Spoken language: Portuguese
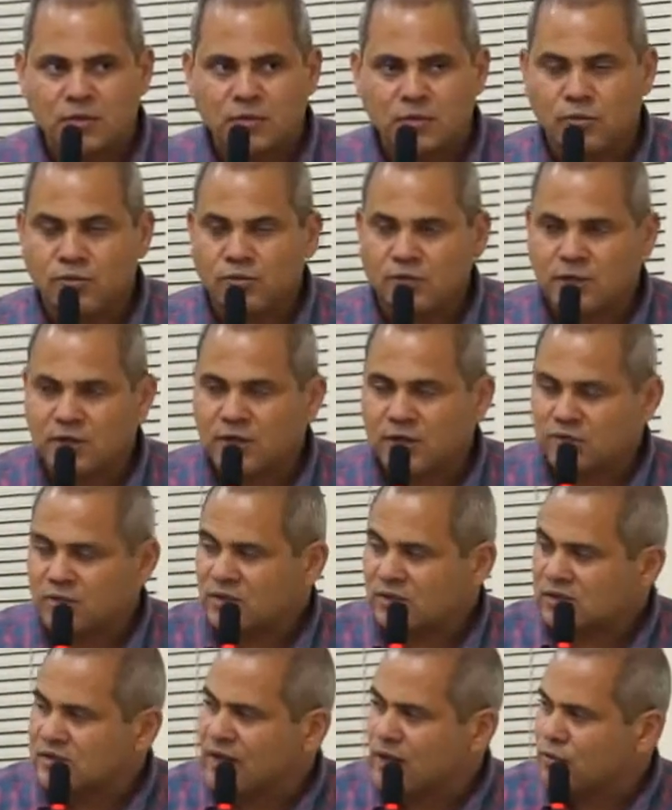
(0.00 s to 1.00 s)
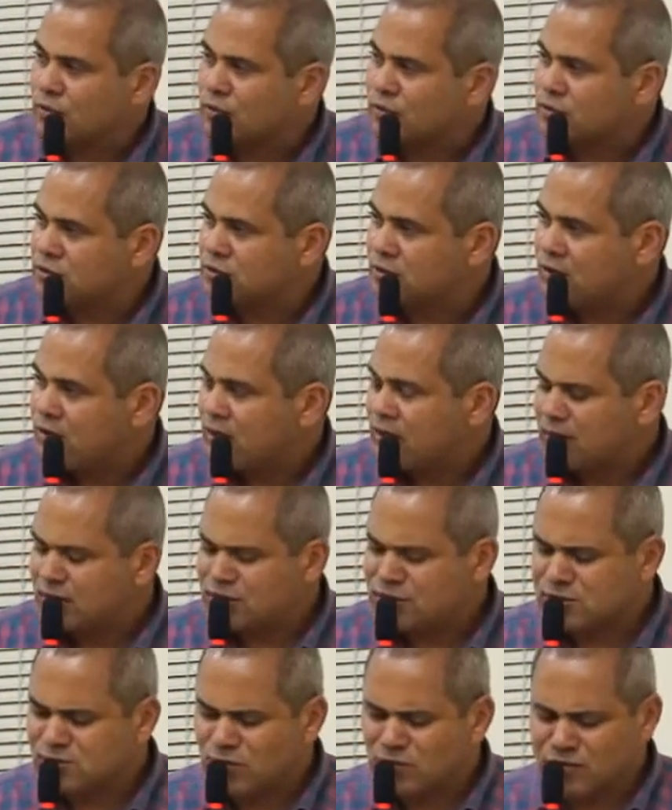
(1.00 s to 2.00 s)
o direito à saúde
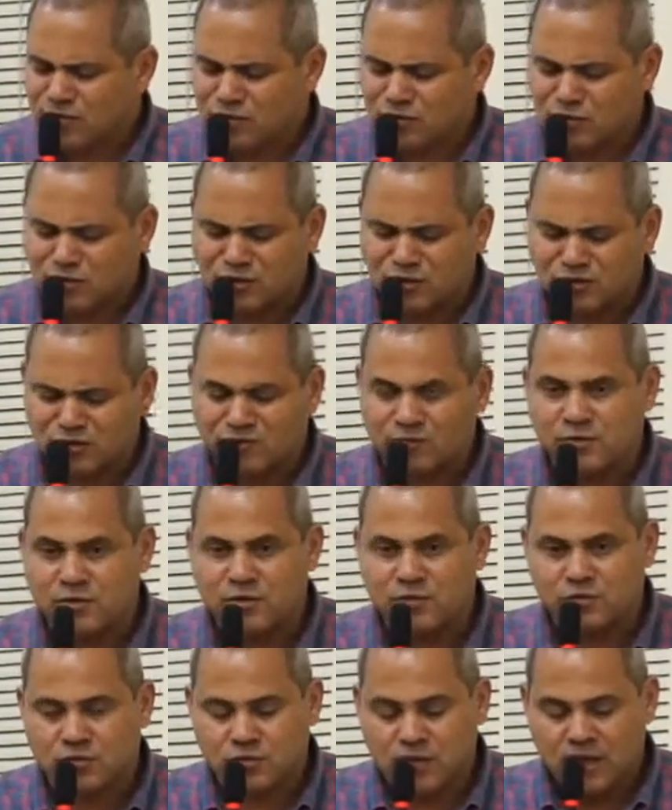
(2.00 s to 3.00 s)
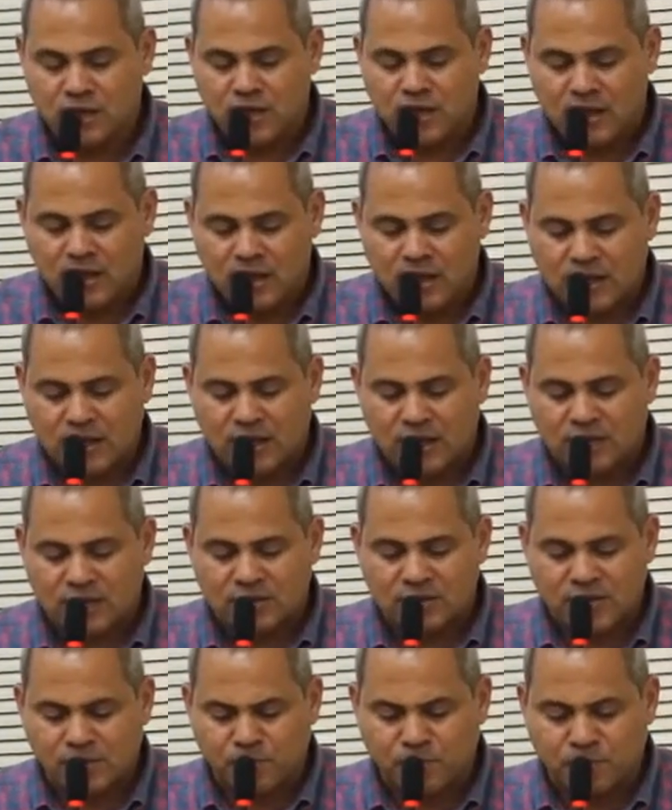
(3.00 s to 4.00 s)
nesse momento tão difícil é, que
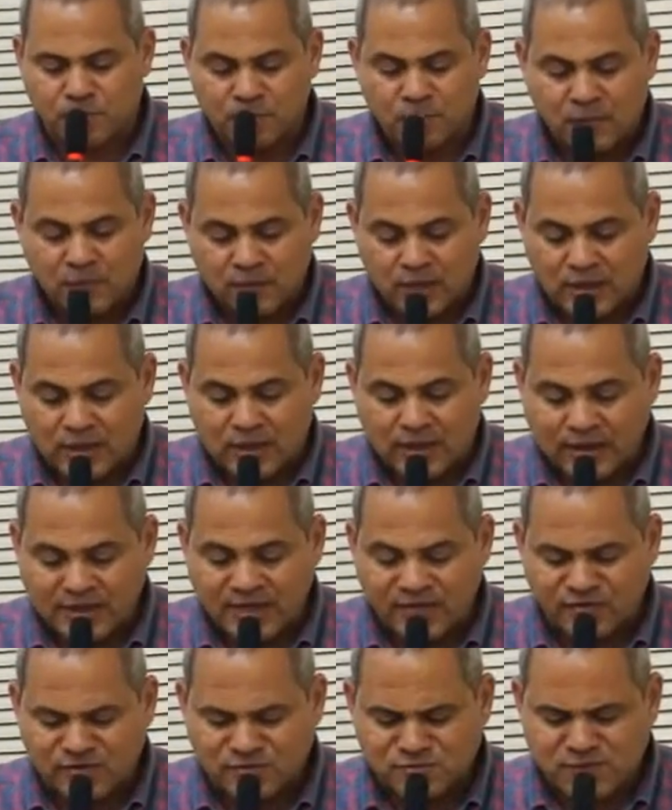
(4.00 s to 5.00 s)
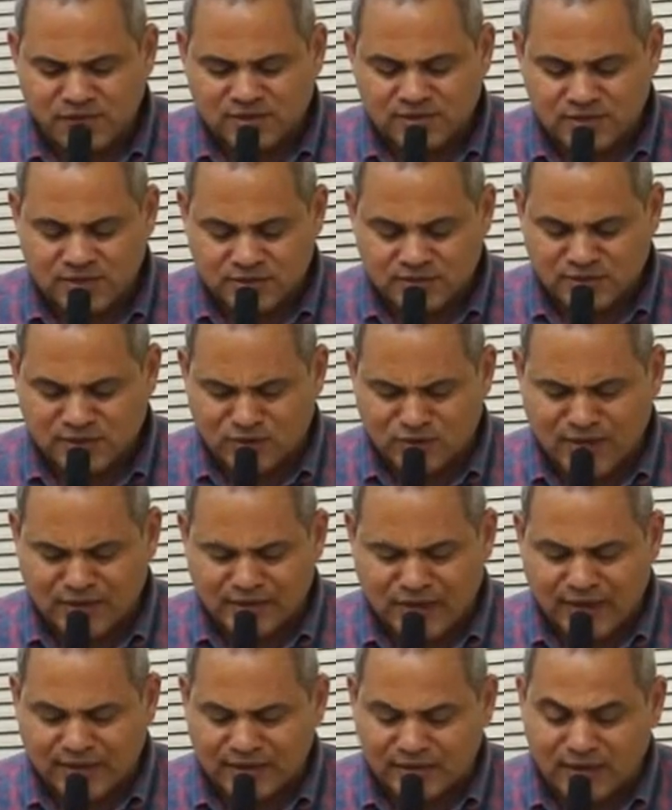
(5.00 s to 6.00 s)
está é, cada vez mais crescendo
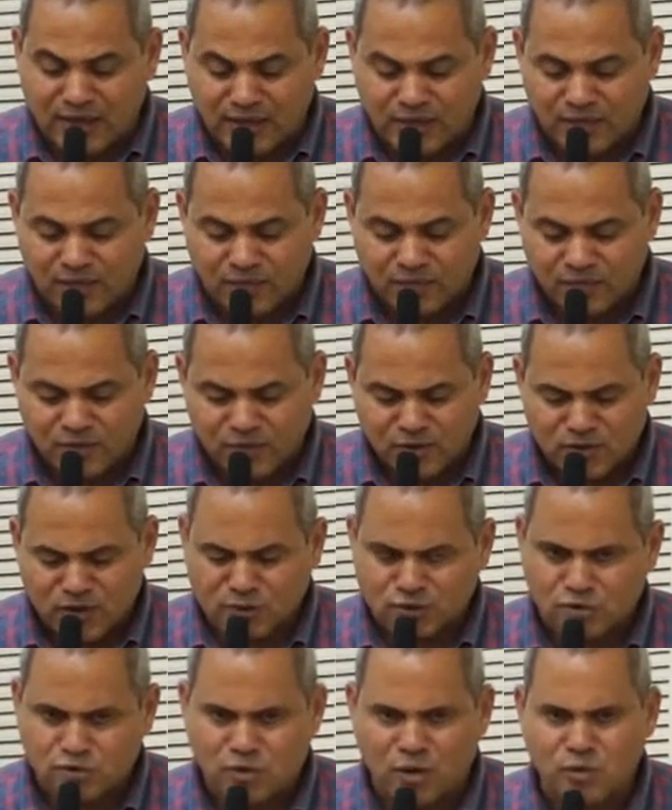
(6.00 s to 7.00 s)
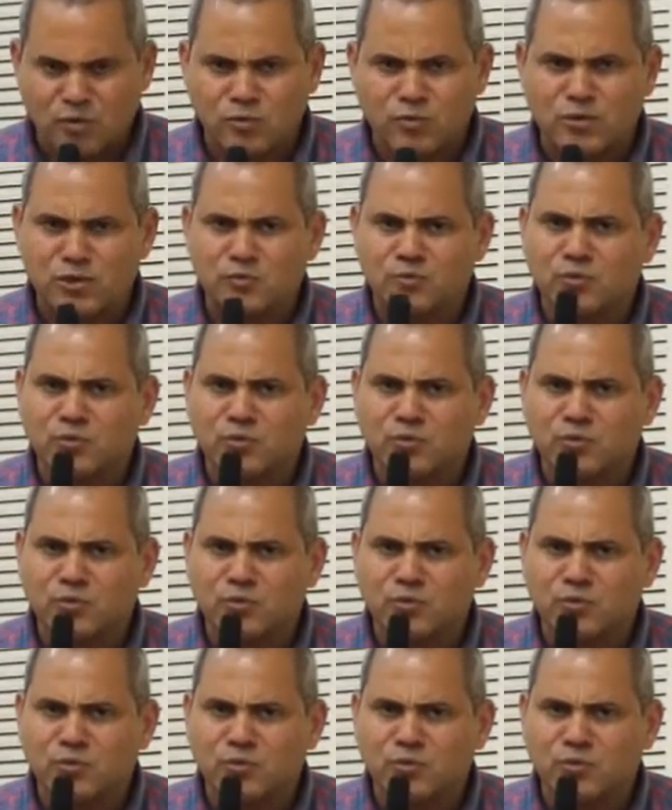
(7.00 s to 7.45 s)
a, dengue, não só no,